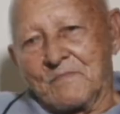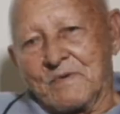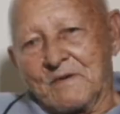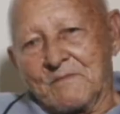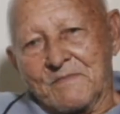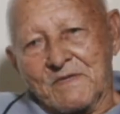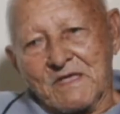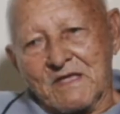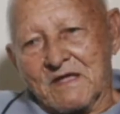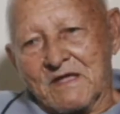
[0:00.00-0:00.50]
para
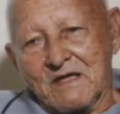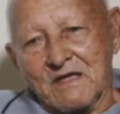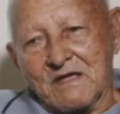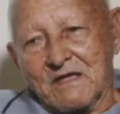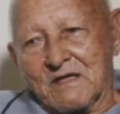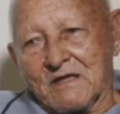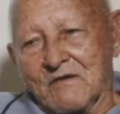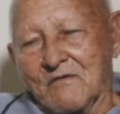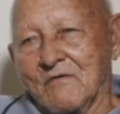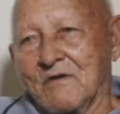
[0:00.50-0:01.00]
mí
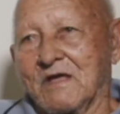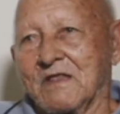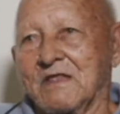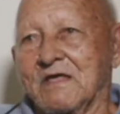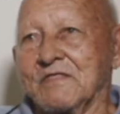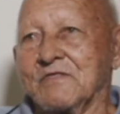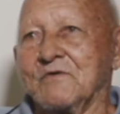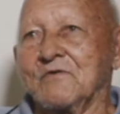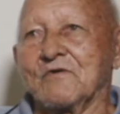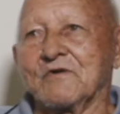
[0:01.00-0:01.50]
que
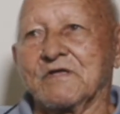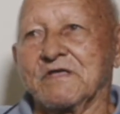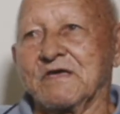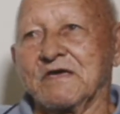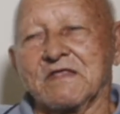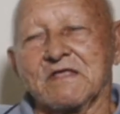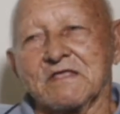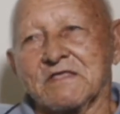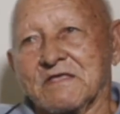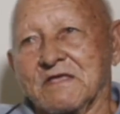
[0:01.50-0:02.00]
ojalá Dios
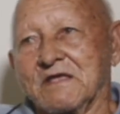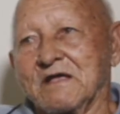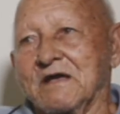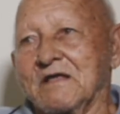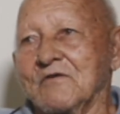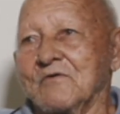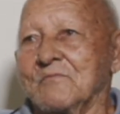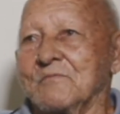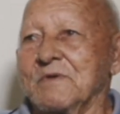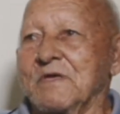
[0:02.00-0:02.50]
quiera y siga
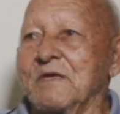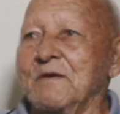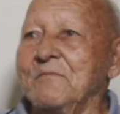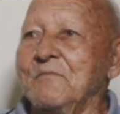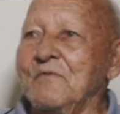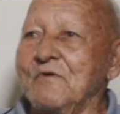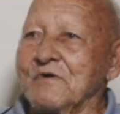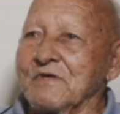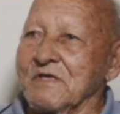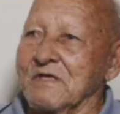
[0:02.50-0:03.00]
lo
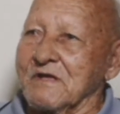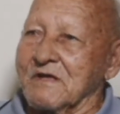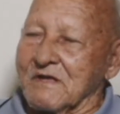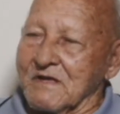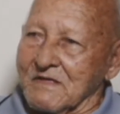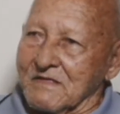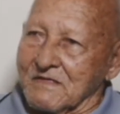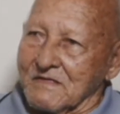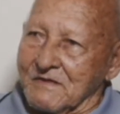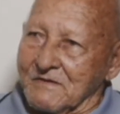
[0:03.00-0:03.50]
mismo y
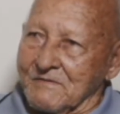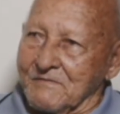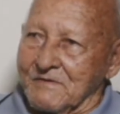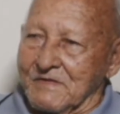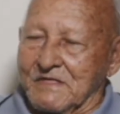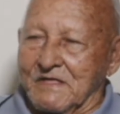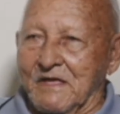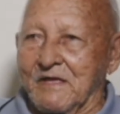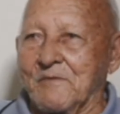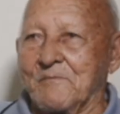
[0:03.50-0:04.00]
que
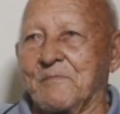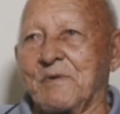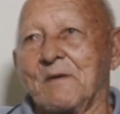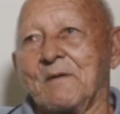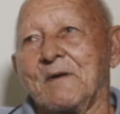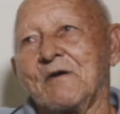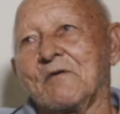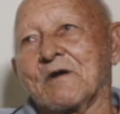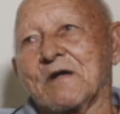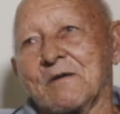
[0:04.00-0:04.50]
de ahí para
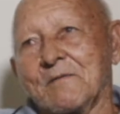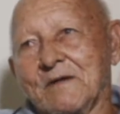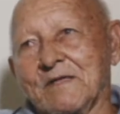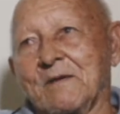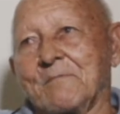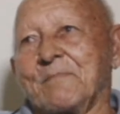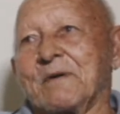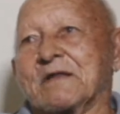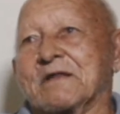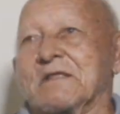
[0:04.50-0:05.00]
abajo que
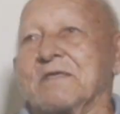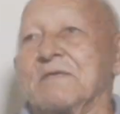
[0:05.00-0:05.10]
vaya para